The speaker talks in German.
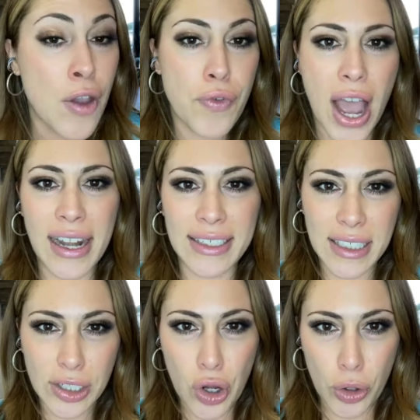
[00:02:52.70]
Für alle die,
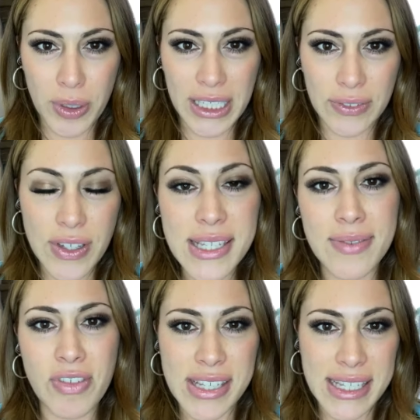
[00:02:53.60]
die noch nicht
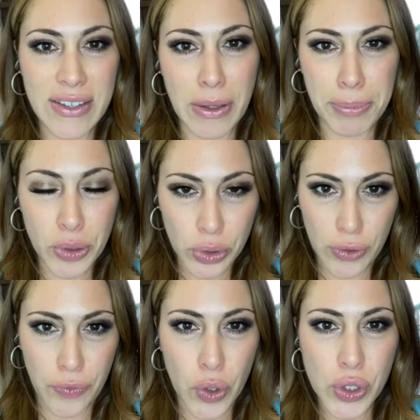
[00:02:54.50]
wissen, wie CV Beauty
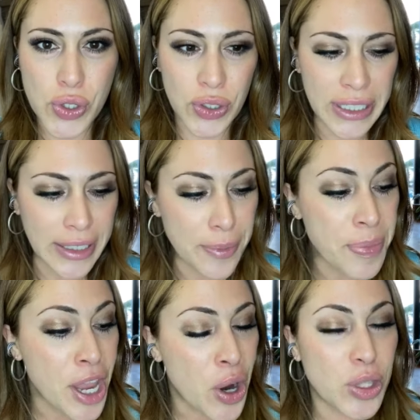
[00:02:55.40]
funktioniert,
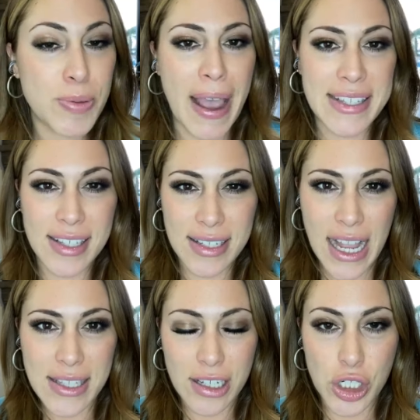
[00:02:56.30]
und zwar ist das
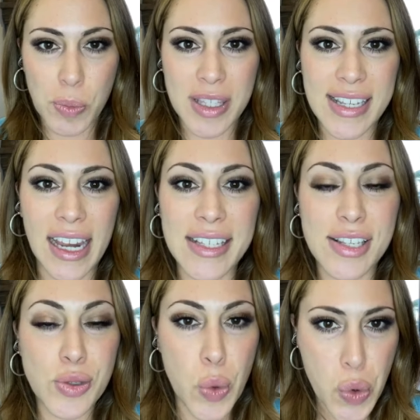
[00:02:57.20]
ganz, ganz speziell, es
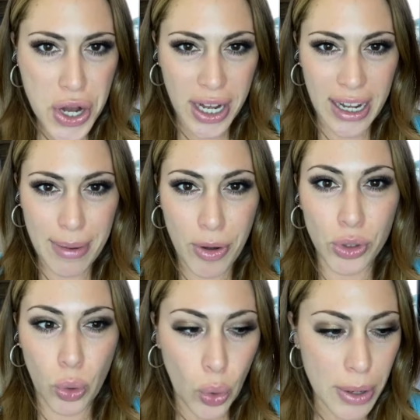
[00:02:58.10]
ist ohne Kleber und
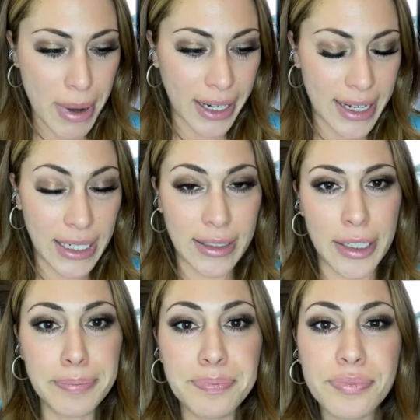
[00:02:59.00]
ohne Magnete.
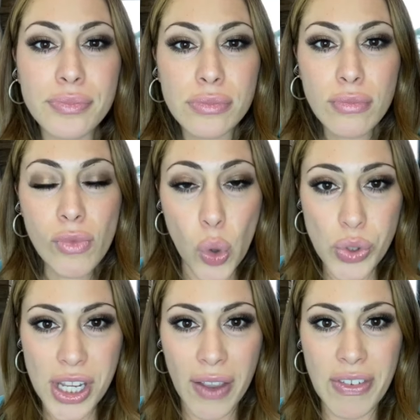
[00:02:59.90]

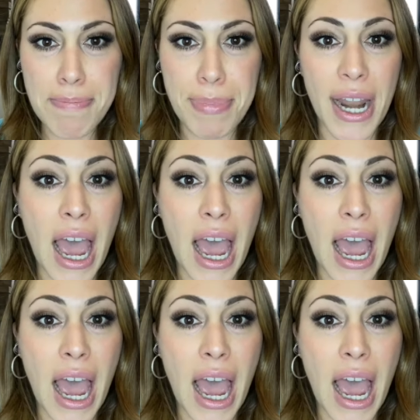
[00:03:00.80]
Unsere Wimpern